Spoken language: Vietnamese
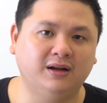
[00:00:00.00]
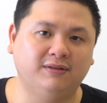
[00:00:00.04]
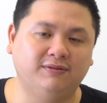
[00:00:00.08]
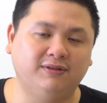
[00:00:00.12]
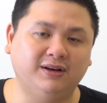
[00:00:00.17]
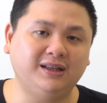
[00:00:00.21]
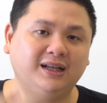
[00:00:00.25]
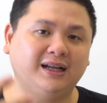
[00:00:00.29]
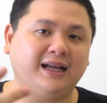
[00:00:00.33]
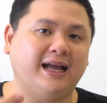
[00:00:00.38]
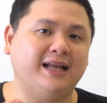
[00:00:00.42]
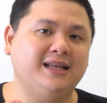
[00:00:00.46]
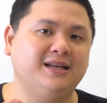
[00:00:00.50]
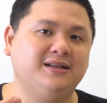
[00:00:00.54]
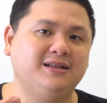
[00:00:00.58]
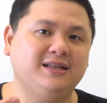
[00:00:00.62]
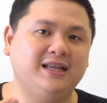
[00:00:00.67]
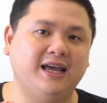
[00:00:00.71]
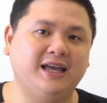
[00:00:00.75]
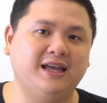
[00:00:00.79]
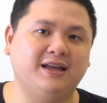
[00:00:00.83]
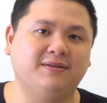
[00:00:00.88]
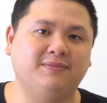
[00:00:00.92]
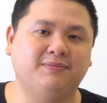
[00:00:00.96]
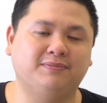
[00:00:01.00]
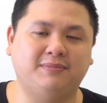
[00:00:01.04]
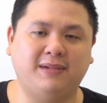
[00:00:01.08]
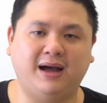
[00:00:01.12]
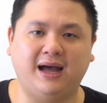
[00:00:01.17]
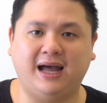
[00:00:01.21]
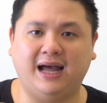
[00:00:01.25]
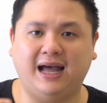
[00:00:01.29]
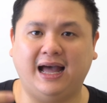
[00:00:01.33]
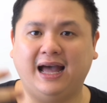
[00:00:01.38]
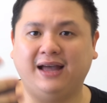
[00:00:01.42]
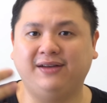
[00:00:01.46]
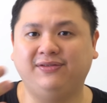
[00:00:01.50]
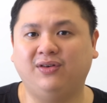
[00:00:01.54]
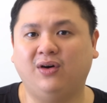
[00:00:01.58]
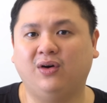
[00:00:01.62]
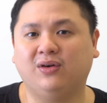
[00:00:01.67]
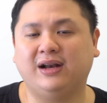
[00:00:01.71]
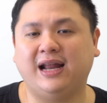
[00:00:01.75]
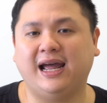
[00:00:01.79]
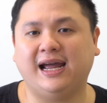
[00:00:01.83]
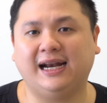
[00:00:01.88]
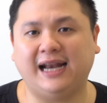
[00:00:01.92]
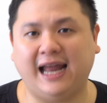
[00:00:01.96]
với tất cả những gì mà
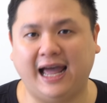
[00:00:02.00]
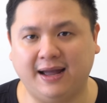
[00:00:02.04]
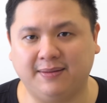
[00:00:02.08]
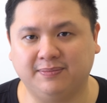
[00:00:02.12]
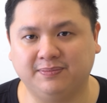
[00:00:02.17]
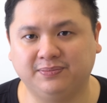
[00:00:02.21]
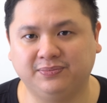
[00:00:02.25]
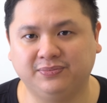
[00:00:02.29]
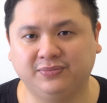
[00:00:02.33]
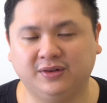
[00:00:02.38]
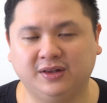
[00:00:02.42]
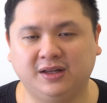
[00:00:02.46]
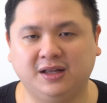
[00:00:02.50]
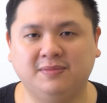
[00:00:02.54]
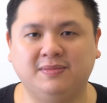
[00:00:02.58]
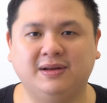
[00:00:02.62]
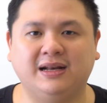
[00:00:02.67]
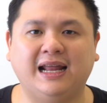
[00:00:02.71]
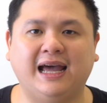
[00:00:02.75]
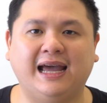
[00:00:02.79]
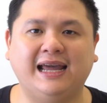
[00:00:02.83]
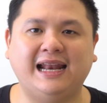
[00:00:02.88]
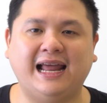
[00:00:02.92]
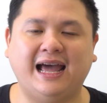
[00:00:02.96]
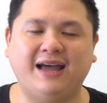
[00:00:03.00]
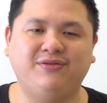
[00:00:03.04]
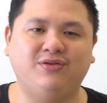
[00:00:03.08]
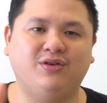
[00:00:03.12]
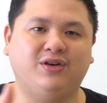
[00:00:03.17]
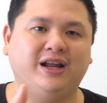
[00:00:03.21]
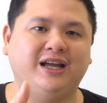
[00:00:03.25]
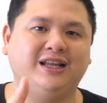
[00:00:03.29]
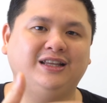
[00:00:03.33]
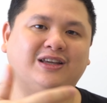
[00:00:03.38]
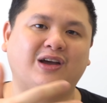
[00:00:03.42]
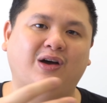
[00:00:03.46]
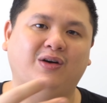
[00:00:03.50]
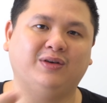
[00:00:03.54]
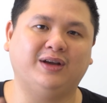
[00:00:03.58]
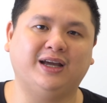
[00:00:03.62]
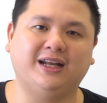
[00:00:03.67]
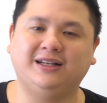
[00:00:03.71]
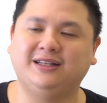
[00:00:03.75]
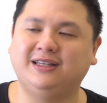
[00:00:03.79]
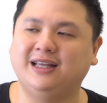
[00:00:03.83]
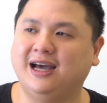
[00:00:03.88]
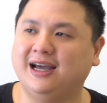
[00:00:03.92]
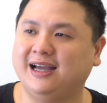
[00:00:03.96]
iPhone đang làm thì mình thấy là iPhone đang chọn
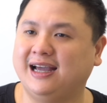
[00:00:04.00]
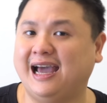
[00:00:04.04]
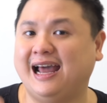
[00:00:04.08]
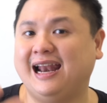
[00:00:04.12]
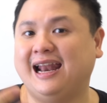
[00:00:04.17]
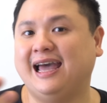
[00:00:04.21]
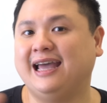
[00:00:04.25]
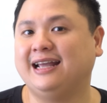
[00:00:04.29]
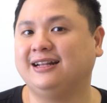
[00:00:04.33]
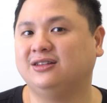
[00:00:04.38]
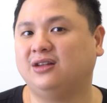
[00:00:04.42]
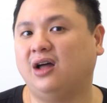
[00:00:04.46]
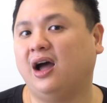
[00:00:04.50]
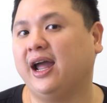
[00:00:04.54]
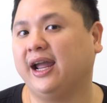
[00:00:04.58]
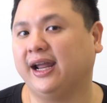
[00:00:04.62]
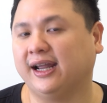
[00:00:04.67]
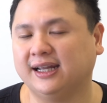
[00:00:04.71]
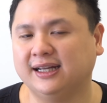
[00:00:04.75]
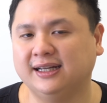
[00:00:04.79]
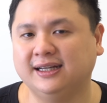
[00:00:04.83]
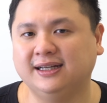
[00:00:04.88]
cách chơi khá là an toàn